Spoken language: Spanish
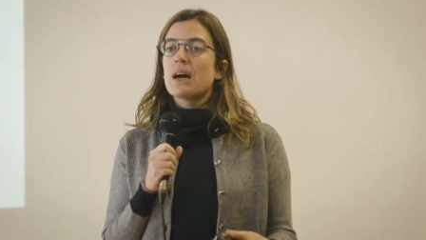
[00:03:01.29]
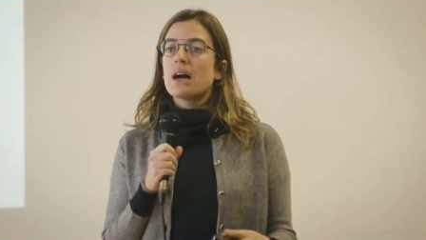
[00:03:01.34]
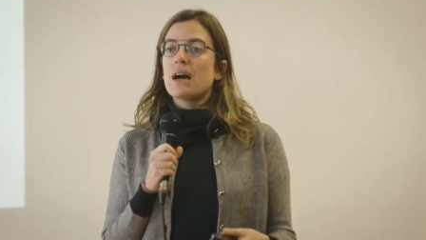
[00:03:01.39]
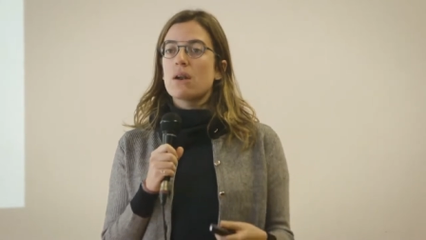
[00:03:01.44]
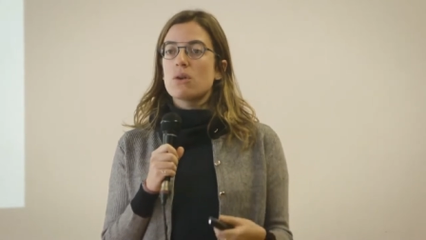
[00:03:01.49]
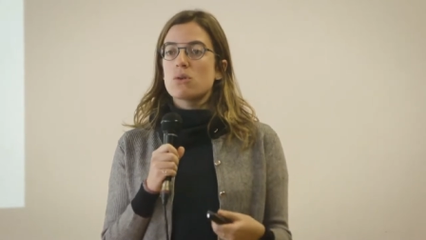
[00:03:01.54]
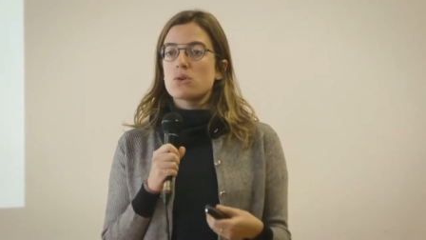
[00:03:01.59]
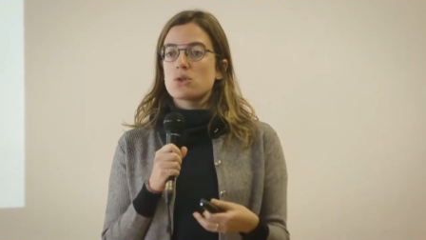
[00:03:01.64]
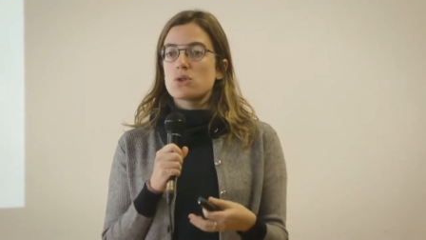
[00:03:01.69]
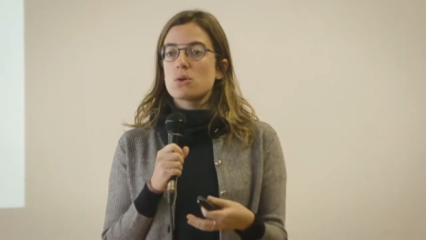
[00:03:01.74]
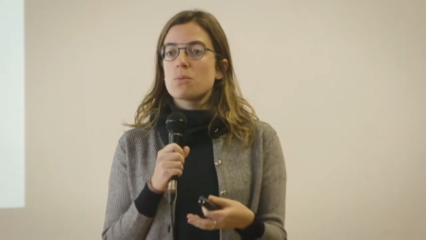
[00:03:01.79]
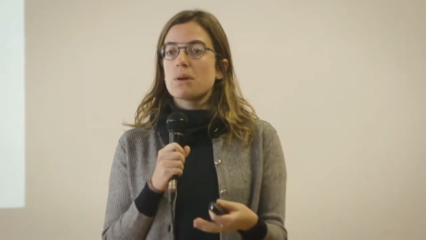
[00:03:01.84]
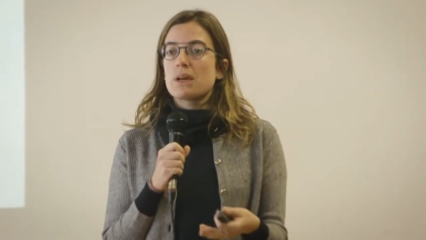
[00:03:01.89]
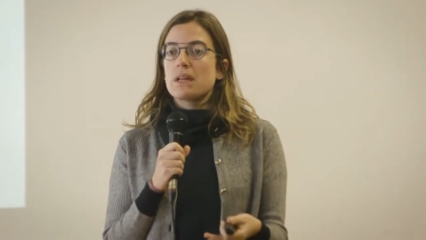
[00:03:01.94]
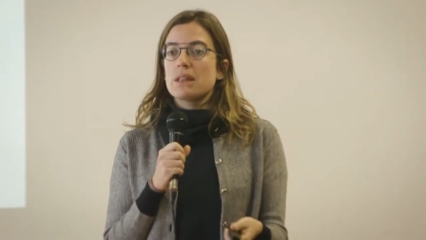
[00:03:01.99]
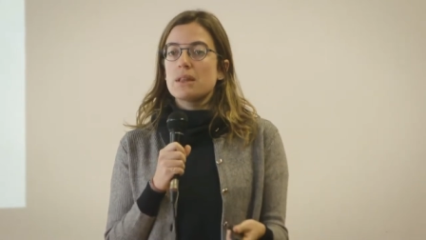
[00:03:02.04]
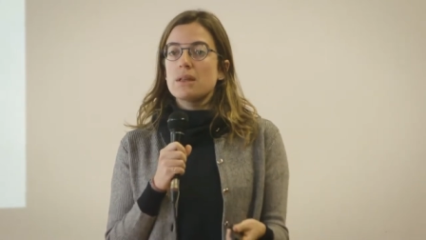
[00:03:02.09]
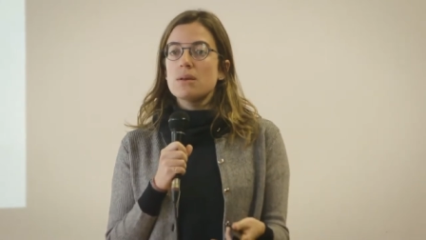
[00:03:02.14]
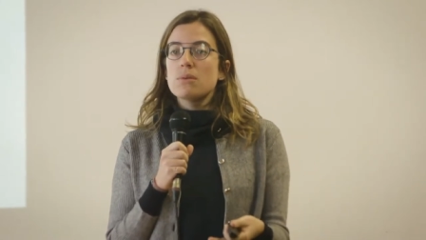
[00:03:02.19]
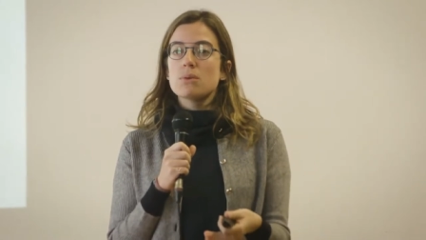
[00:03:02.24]
a los
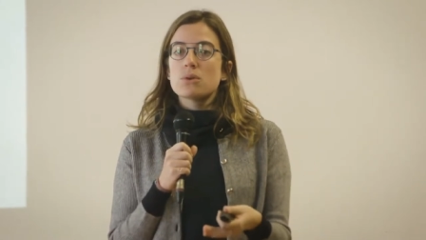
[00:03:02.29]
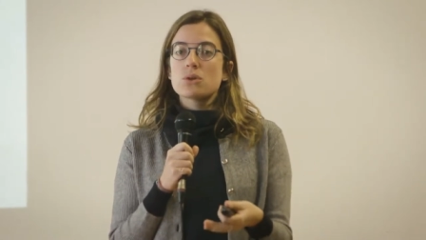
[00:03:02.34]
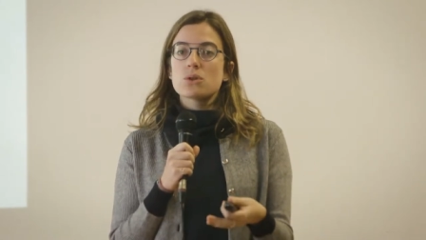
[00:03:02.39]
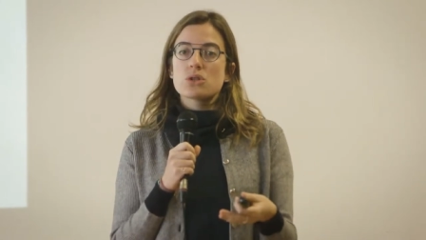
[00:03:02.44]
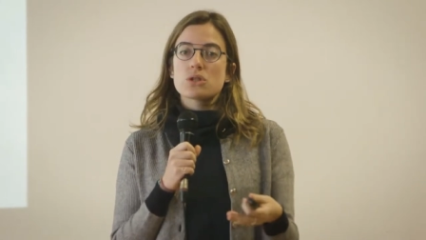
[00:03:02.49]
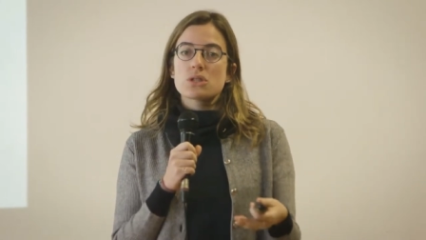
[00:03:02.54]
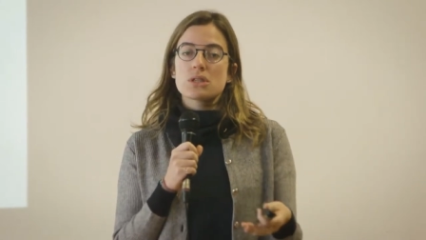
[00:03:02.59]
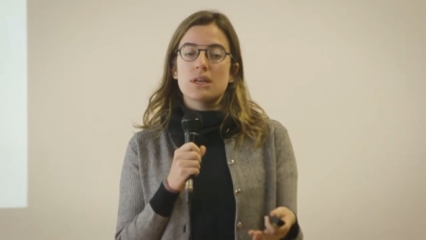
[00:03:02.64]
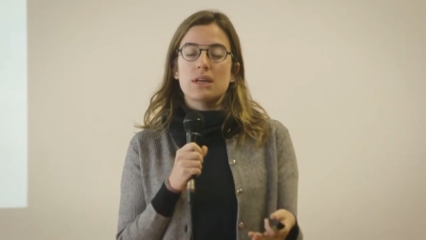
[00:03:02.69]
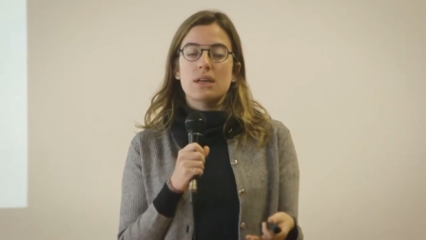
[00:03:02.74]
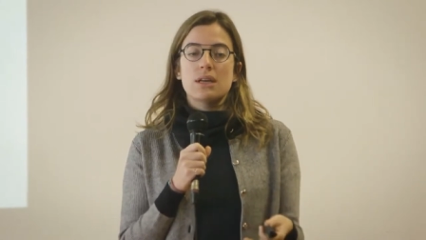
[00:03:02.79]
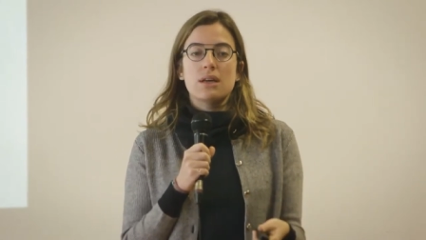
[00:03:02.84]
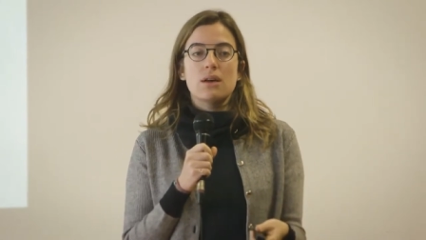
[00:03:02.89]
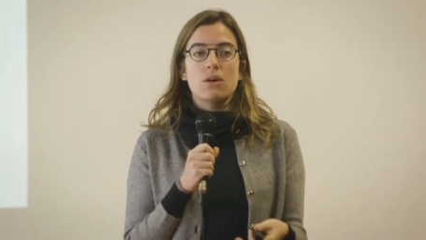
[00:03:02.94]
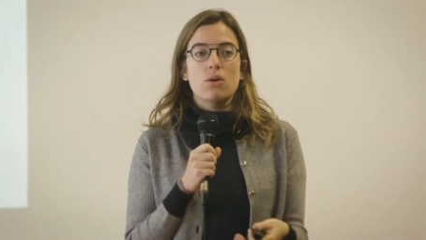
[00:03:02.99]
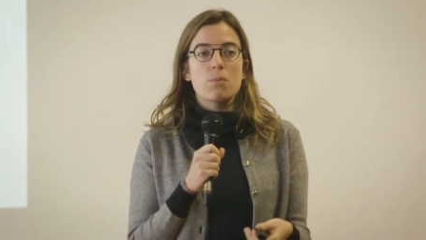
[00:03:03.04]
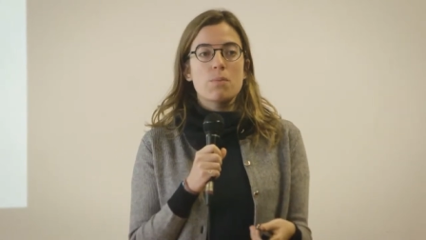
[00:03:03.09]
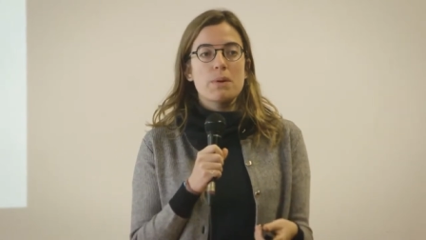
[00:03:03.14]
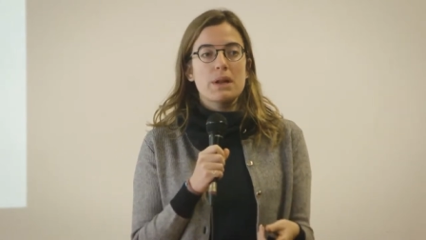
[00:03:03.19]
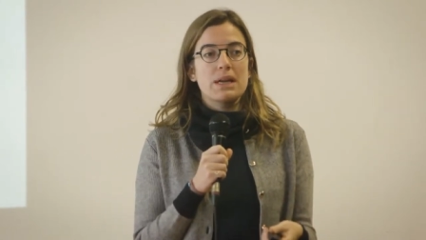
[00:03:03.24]
objetivos
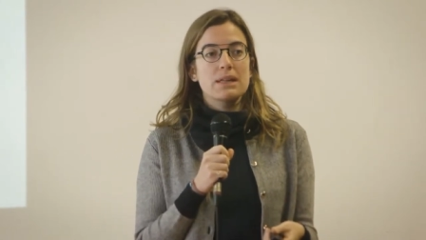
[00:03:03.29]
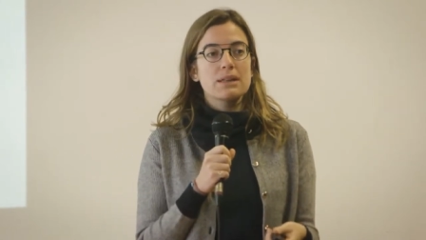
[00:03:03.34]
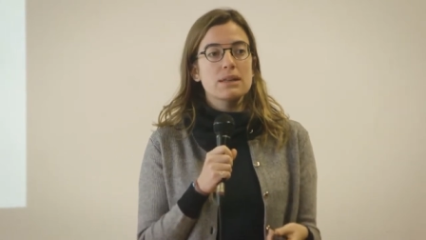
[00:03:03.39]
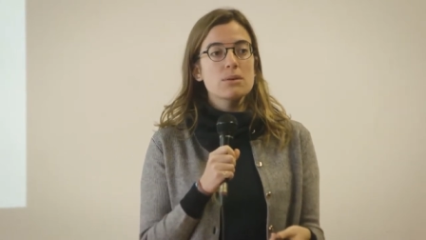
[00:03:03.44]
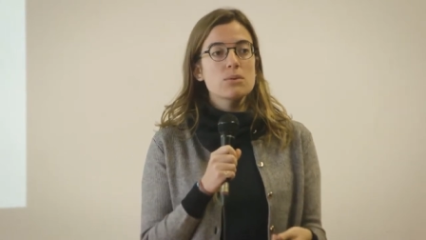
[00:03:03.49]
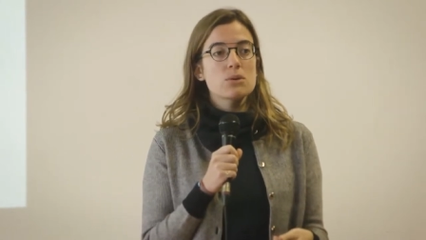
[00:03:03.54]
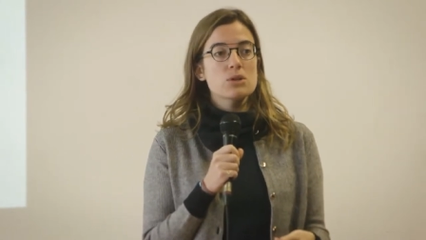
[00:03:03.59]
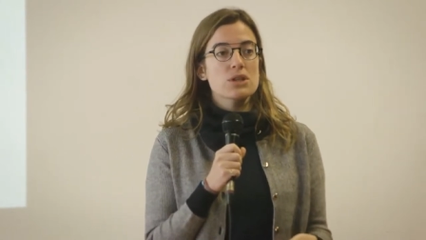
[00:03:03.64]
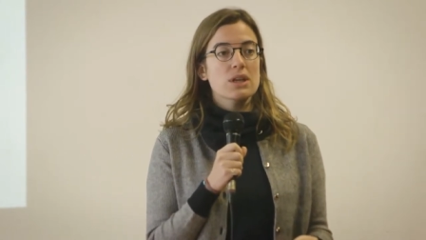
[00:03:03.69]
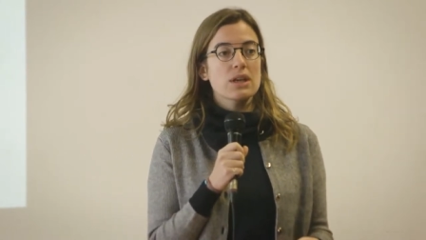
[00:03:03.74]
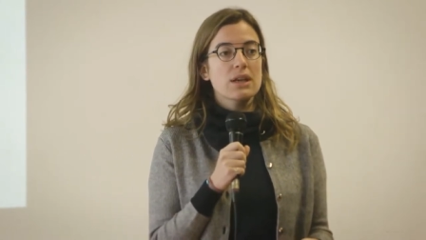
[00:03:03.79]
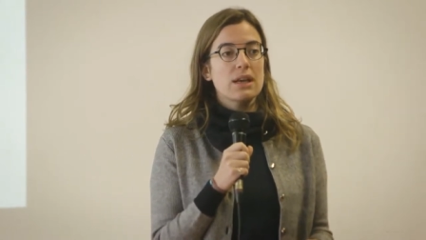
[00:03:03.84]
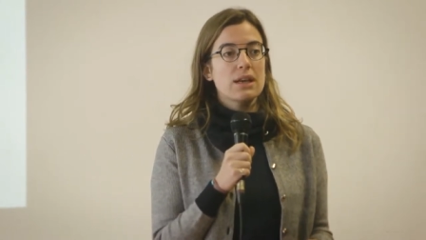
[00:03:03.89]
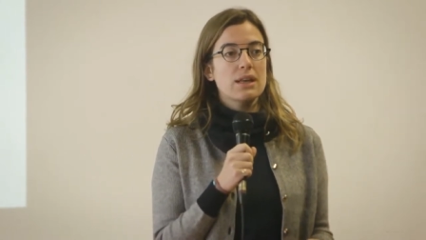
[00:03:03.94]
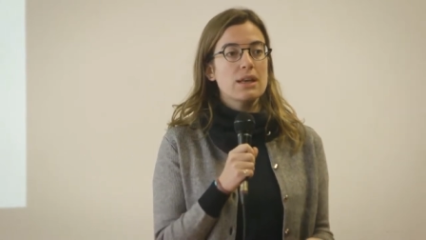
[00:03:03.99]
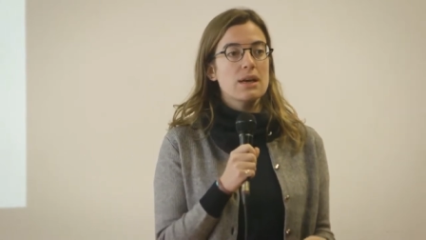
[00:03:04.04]
operativos que